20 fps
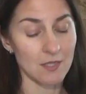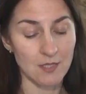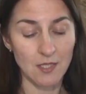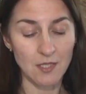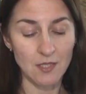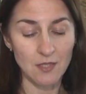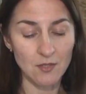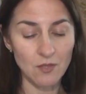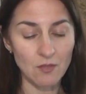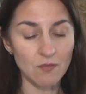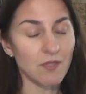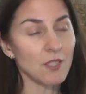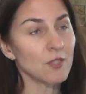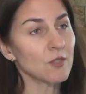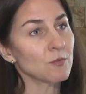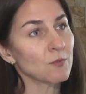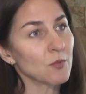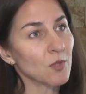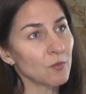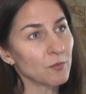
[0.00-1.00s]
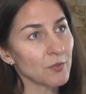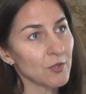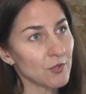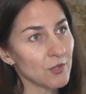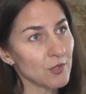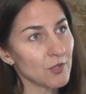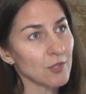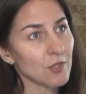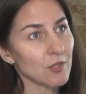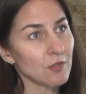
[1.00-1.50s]
Zarejestrowaliśmy o
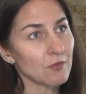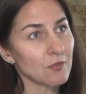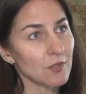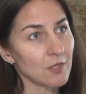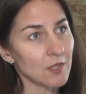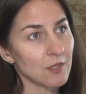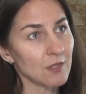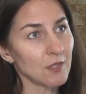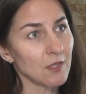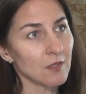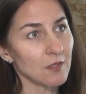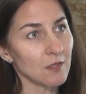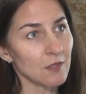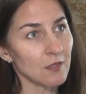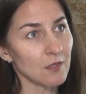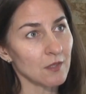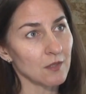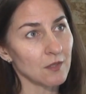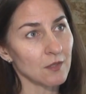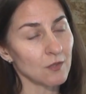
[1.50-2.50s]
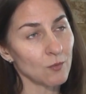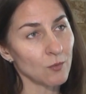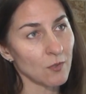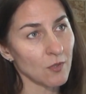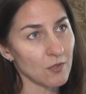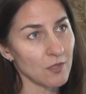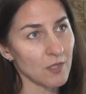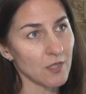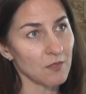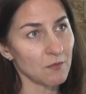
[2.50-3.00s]
51 y,
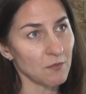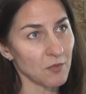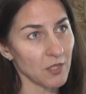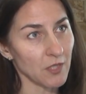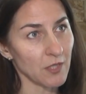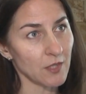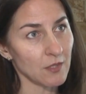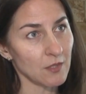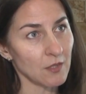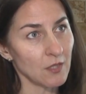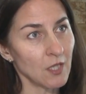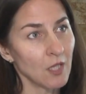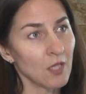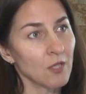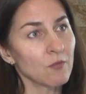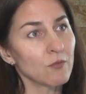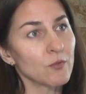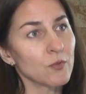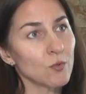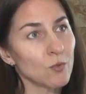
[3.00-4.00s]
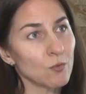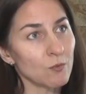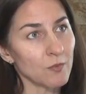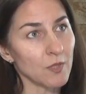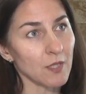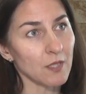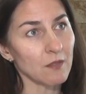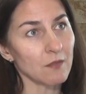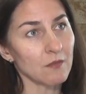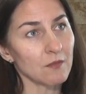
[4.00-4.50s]
urodzeń mniej. W
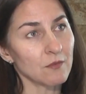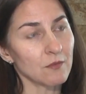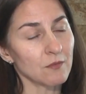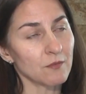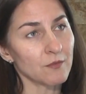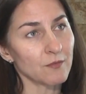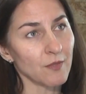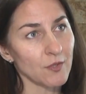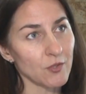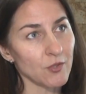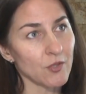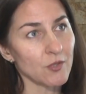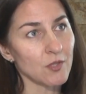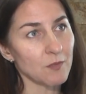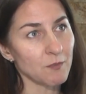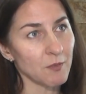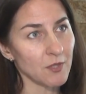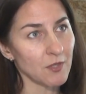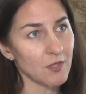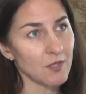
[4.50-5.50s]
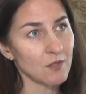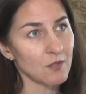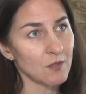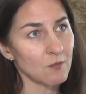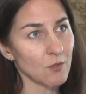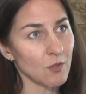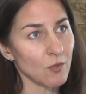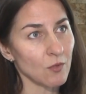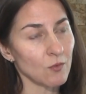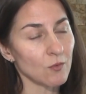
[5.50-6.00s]
sumie y, w 2015
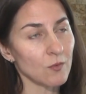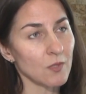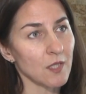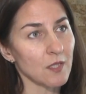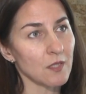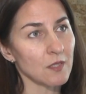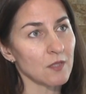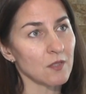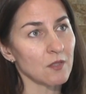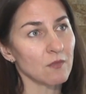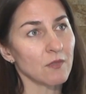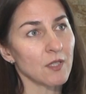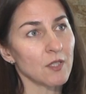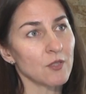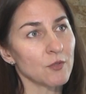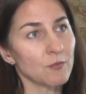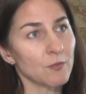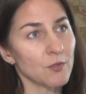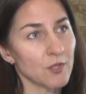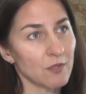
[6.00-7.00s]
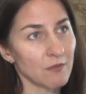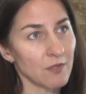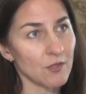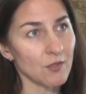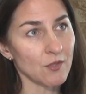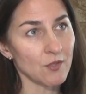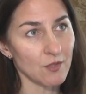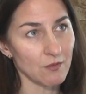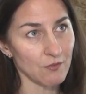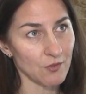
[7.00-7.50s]
roku zarejestrowaliśmy
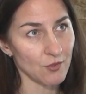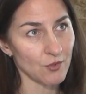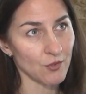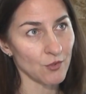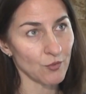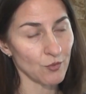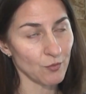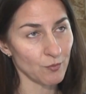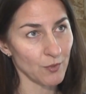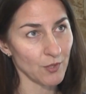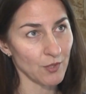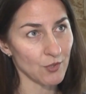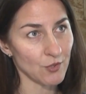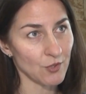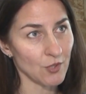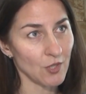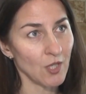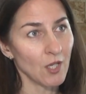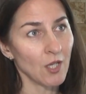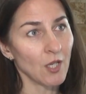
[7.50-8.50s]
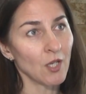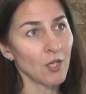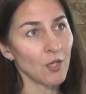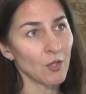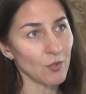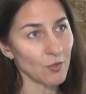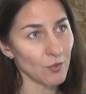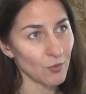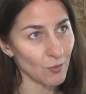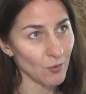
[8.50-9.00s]
995
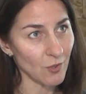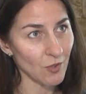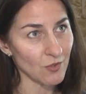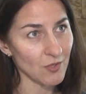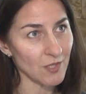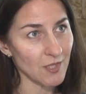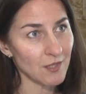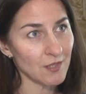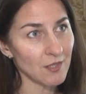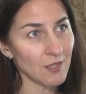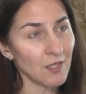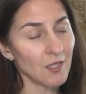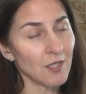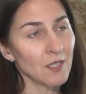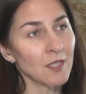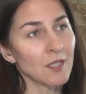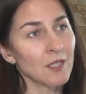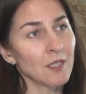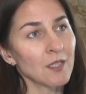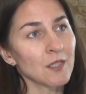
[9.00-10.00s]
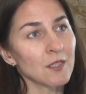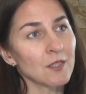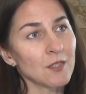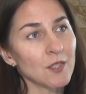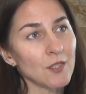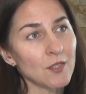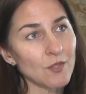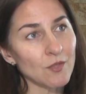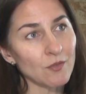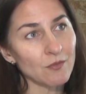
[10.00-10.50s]
y, urodzeń.
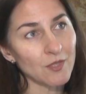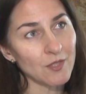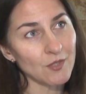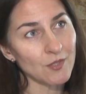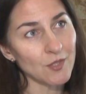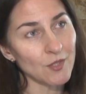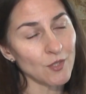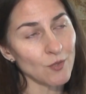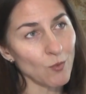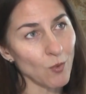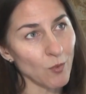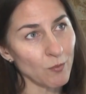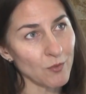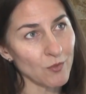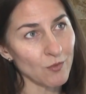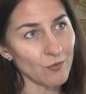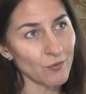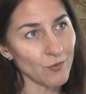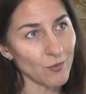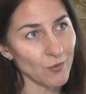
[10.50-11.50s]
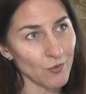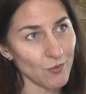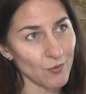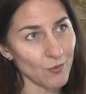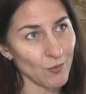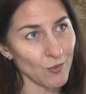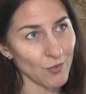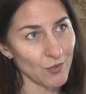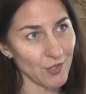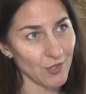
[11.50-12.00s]
Nieco więcej chłopców
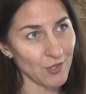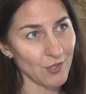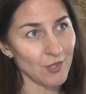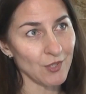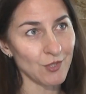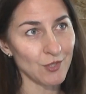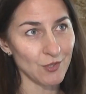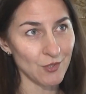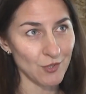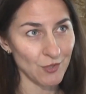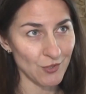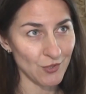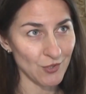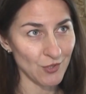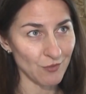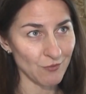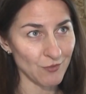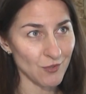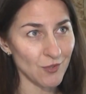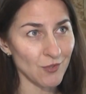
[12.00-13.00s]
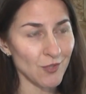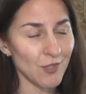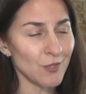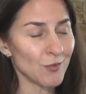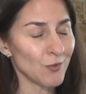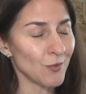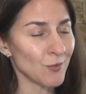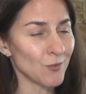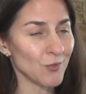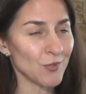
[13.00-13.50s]
urodziło się niż dziewcząt,
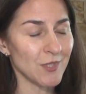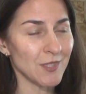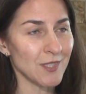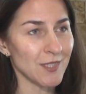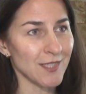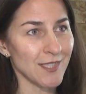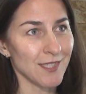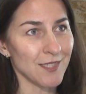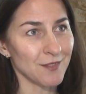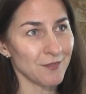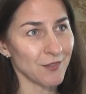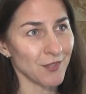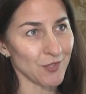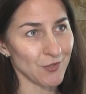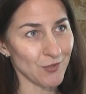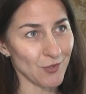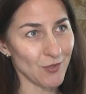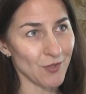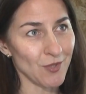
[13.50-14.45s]
ale to różnica zaledwie